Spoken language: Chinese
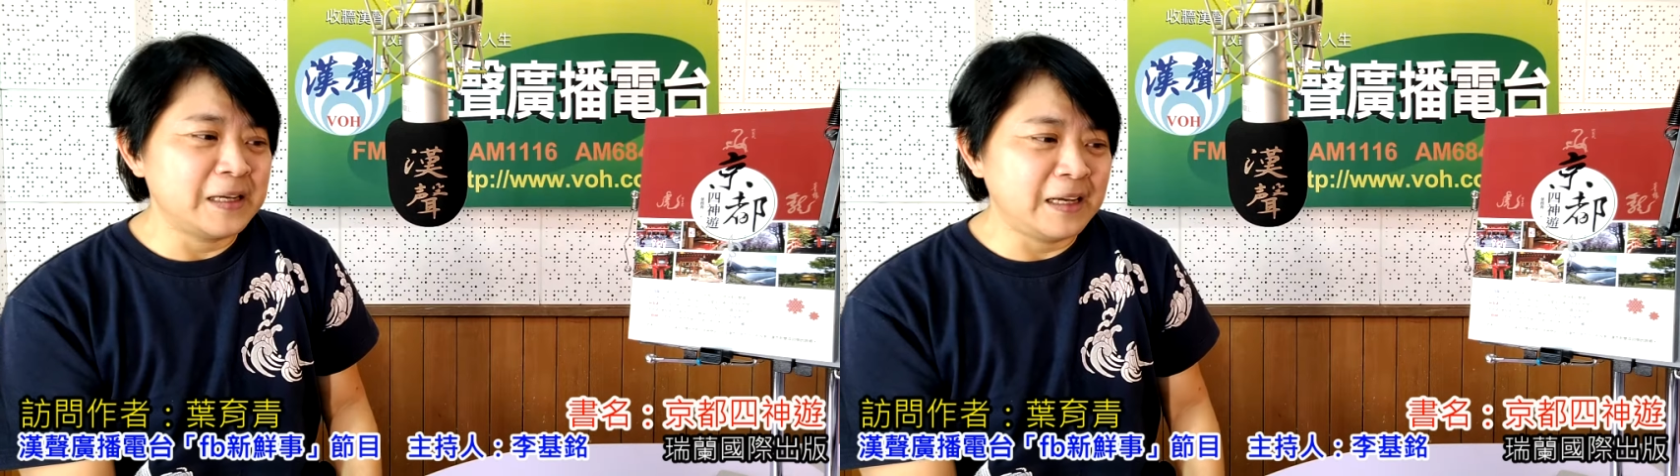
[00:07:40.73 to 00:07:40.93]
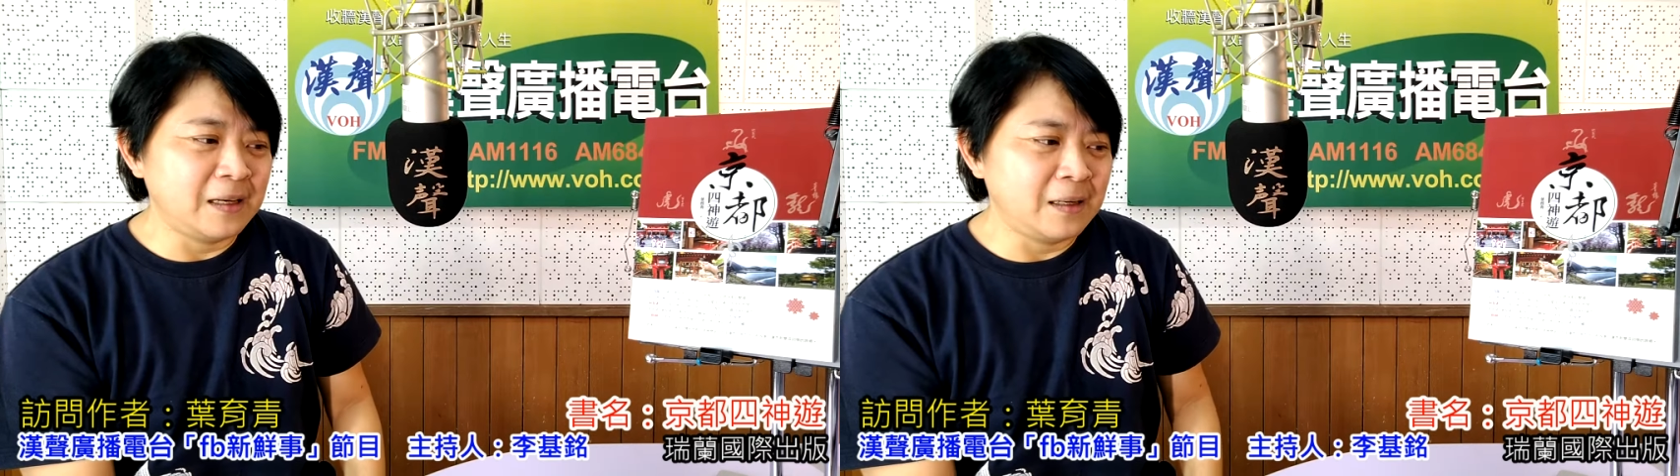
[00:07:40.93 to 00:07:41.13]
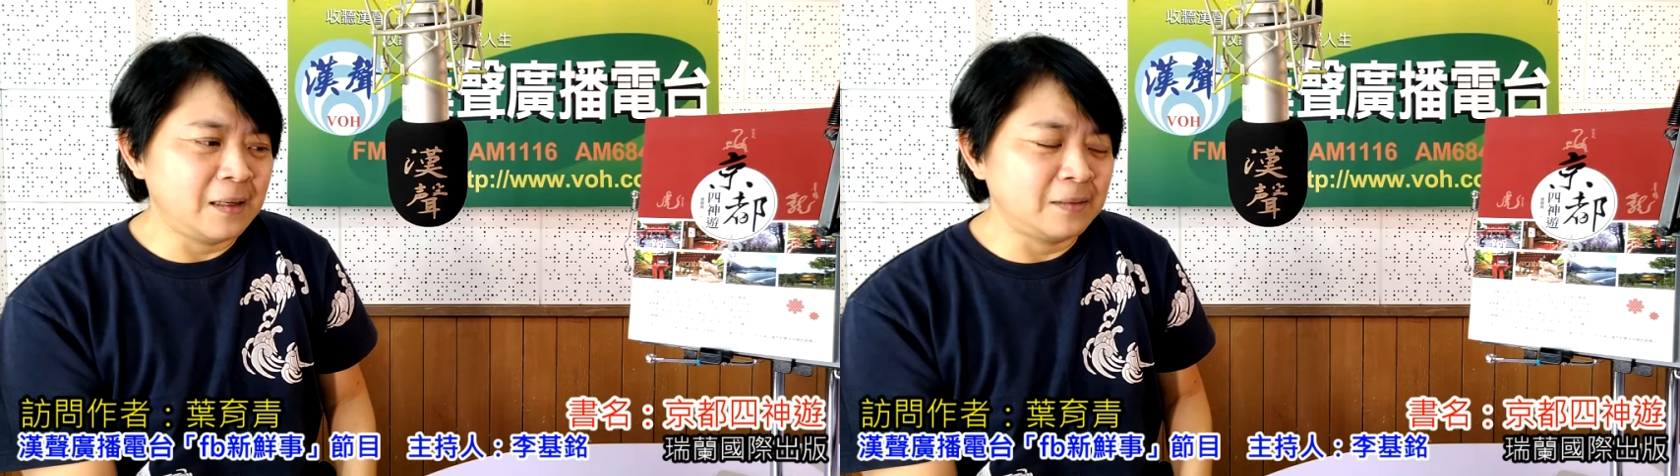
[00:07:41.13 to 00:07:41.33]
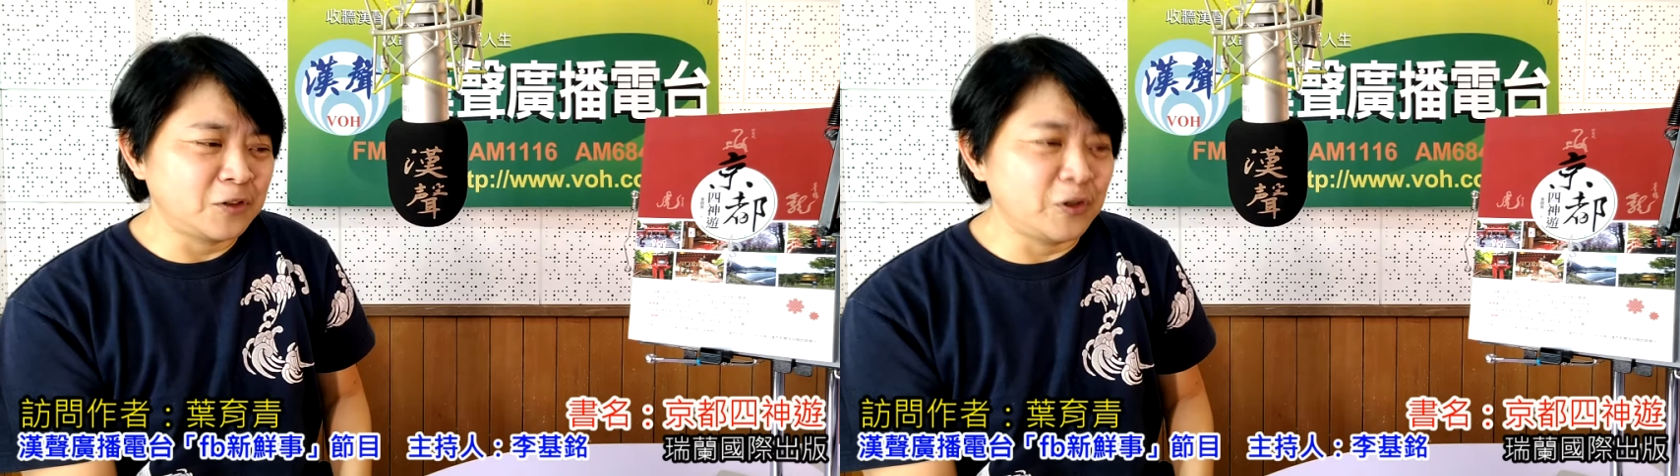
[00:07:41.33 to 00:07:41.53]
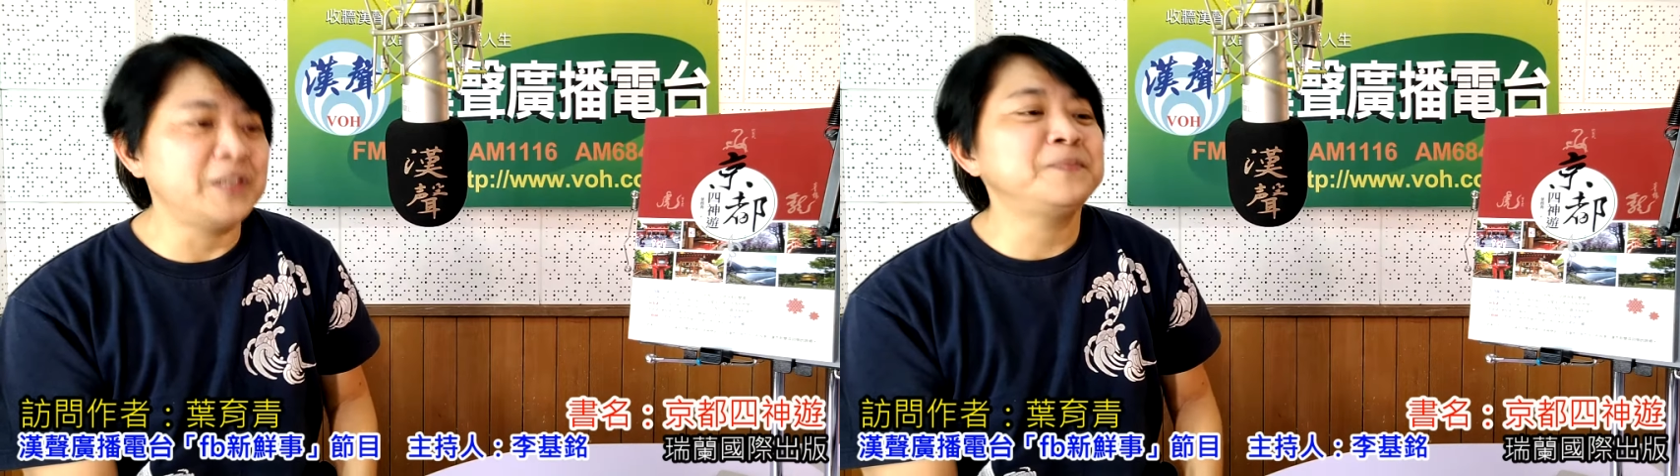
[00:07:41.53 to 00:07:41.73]
哎，
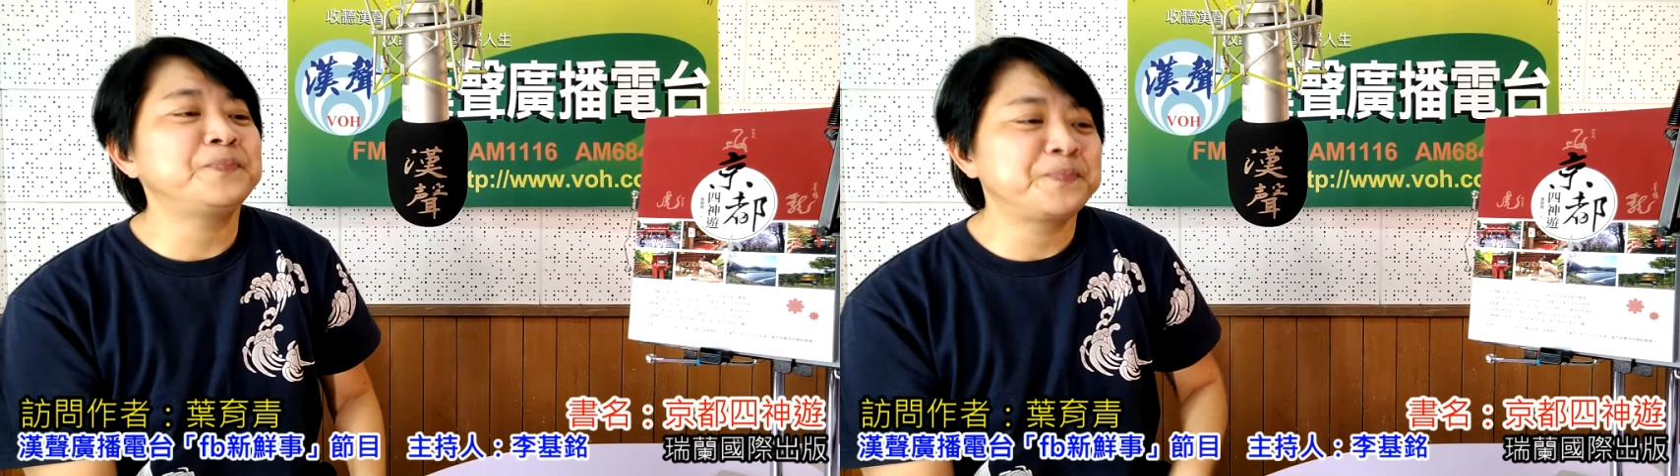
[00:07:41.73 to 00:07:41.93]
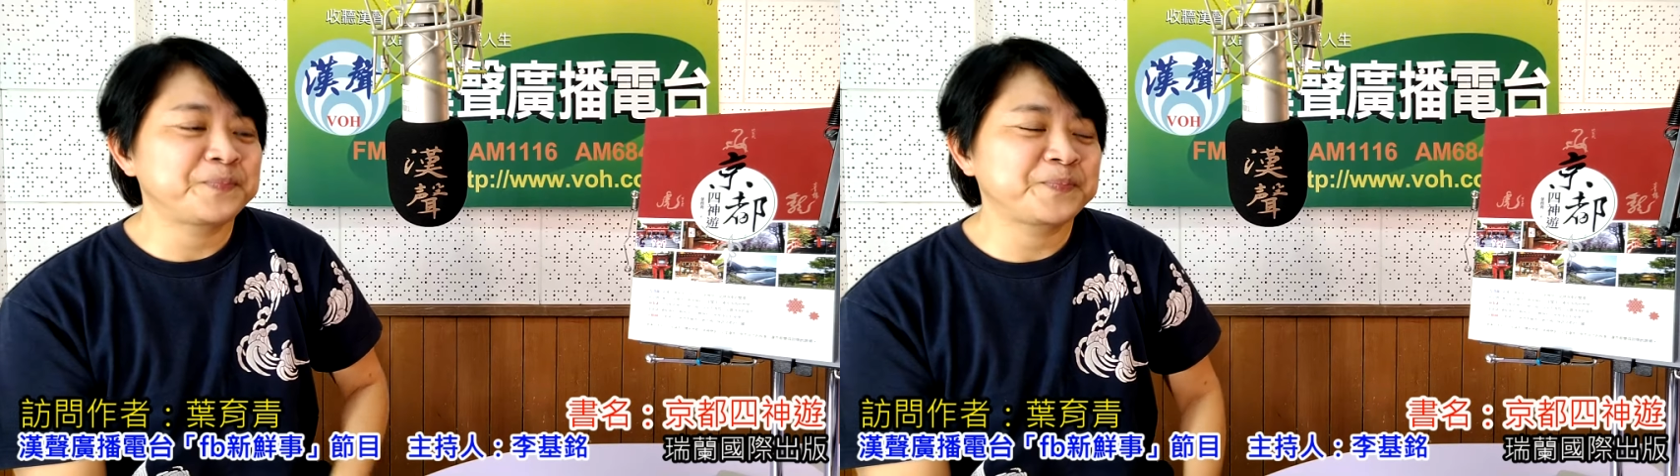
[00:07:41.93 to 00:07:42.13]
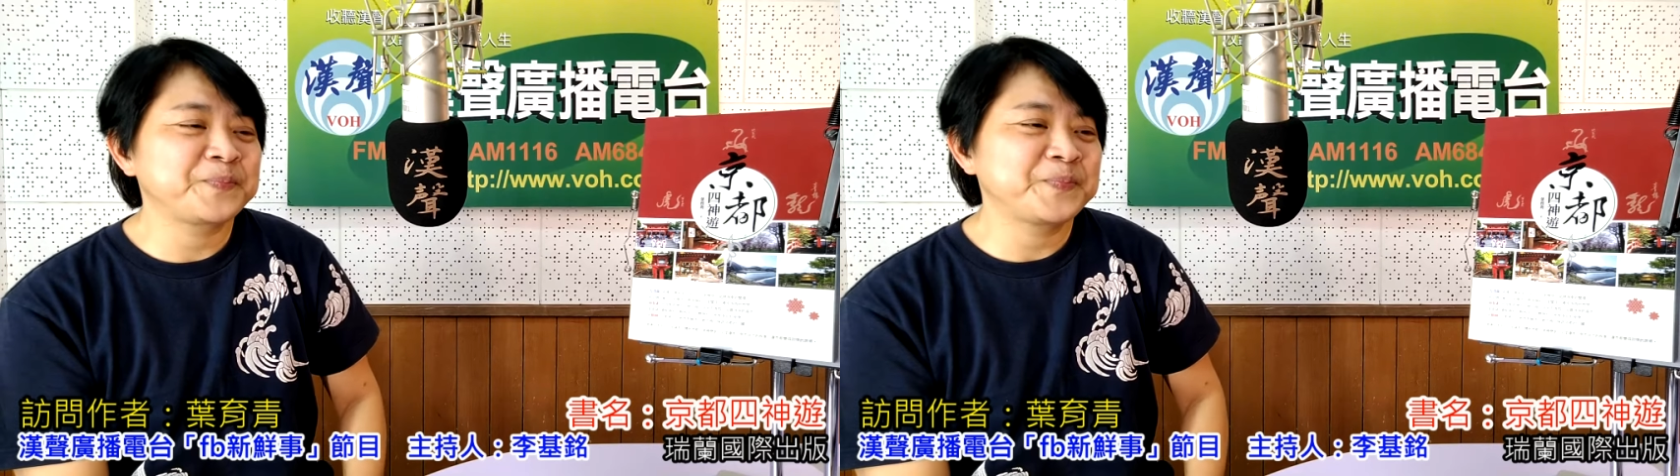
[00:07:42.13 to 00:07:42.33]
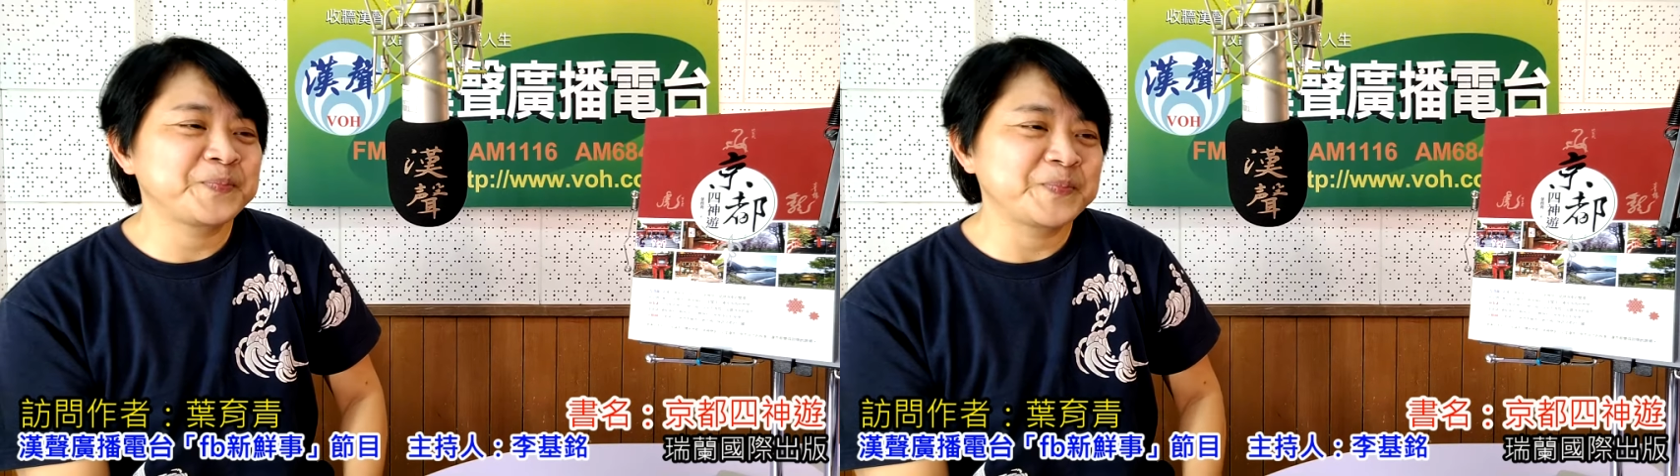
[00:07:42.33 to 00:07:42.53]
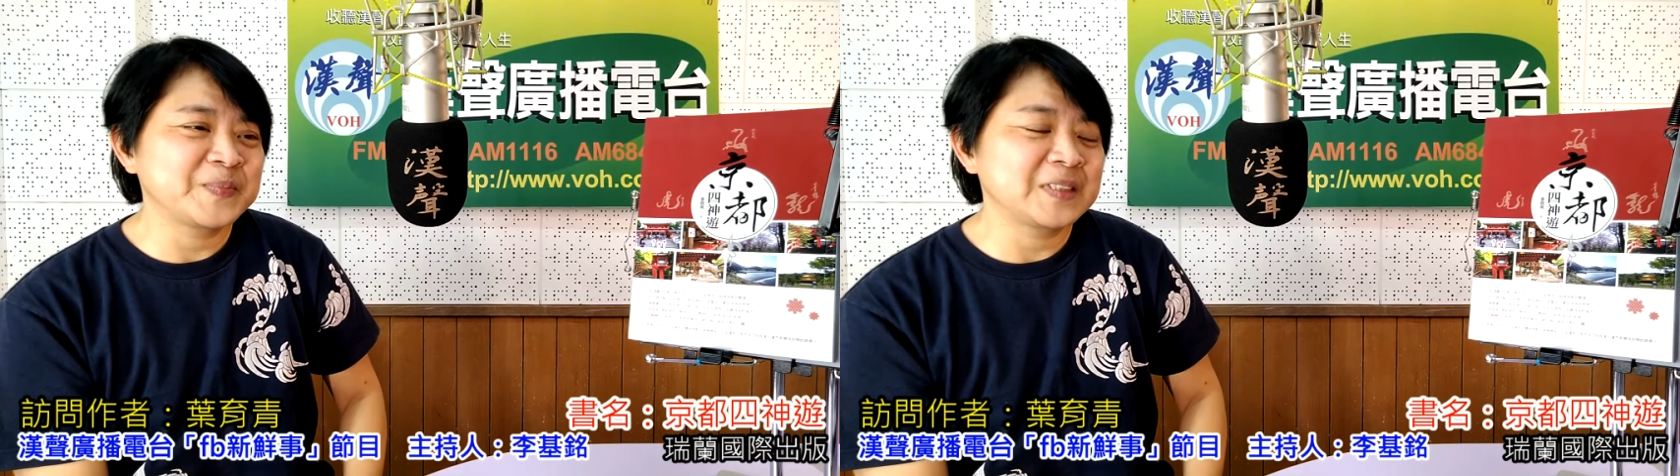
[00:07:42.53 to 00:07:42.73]
对，包
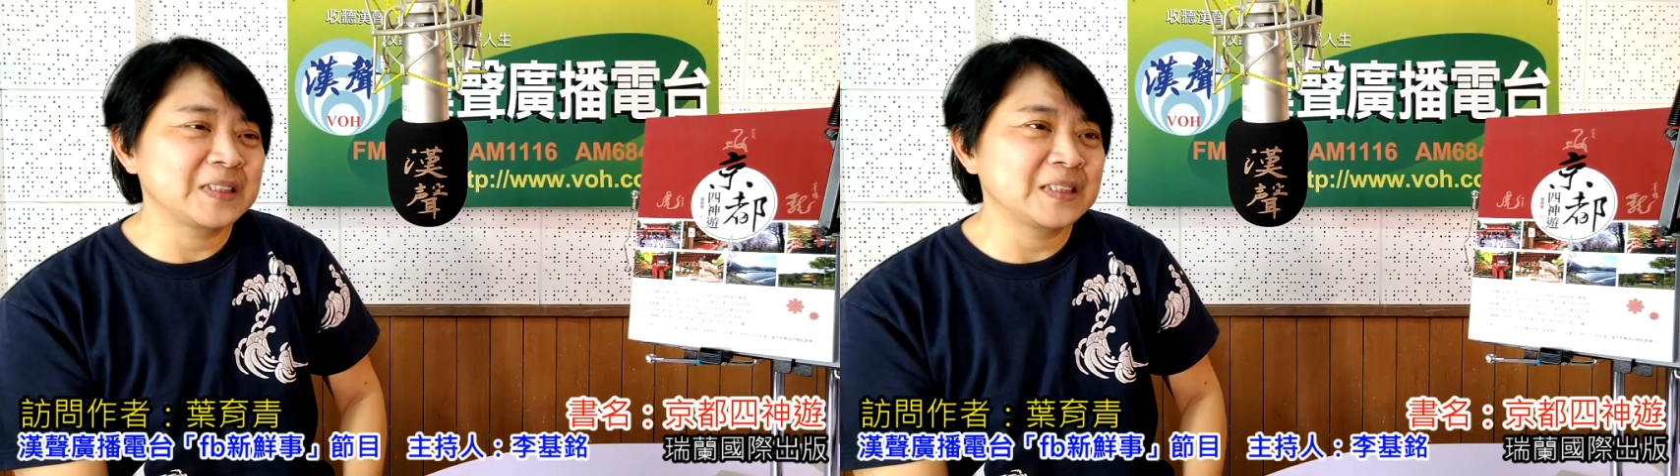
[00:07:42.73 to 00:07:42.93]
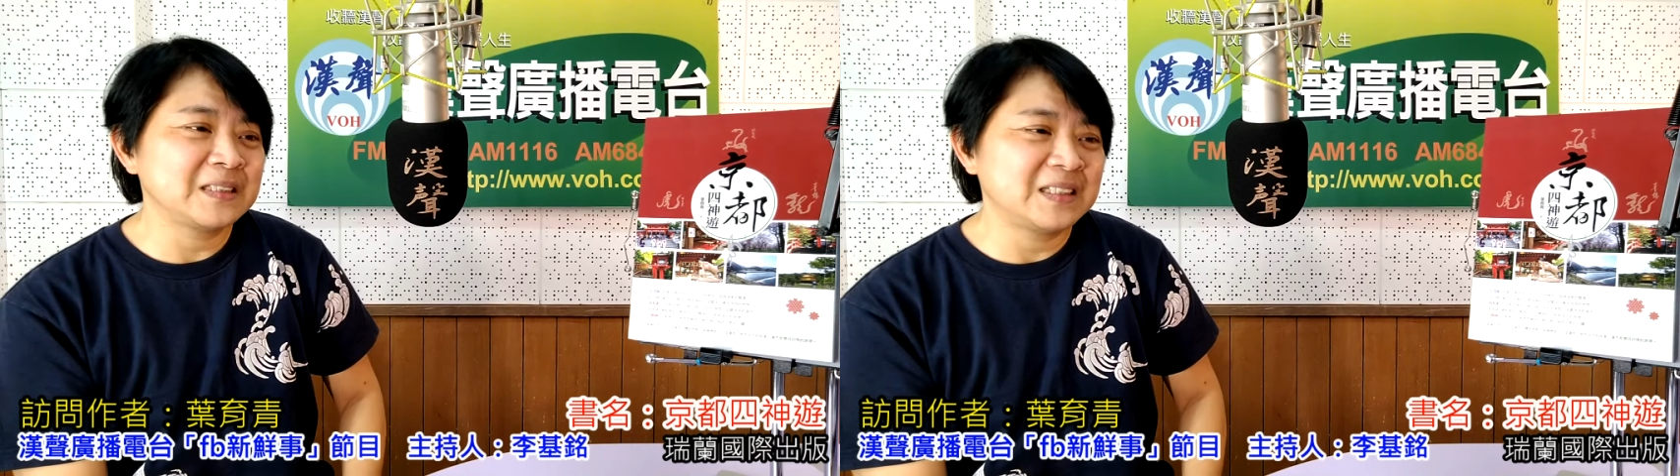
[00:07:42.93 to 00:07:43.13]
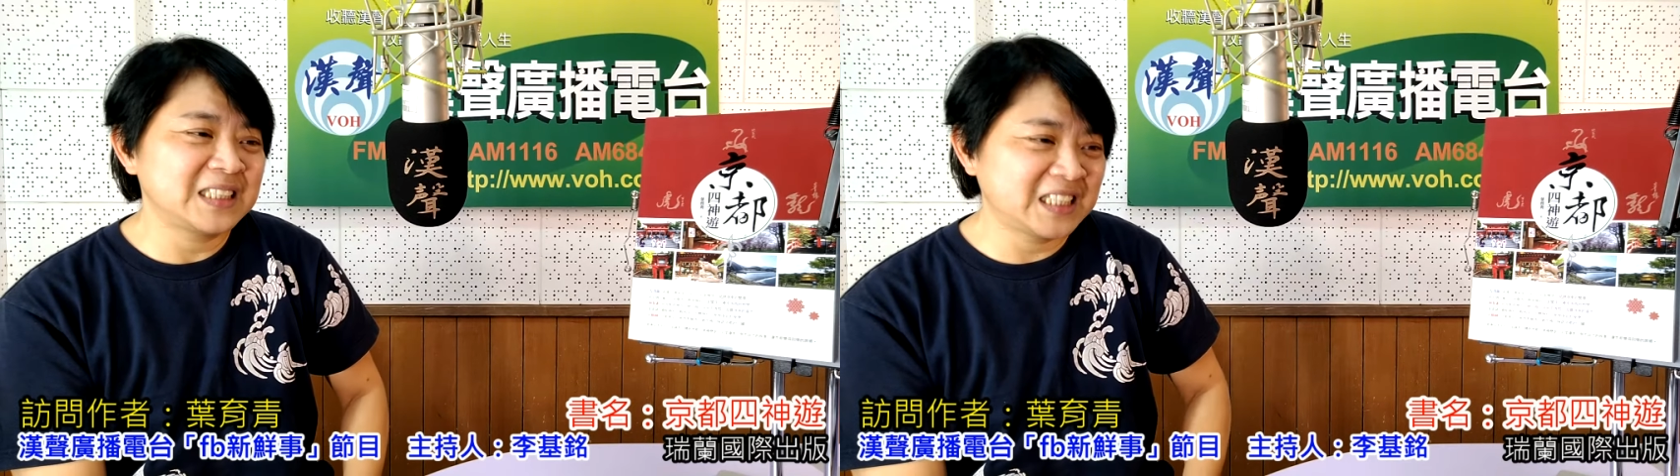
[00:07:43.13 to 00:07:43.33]
装的很漂亮，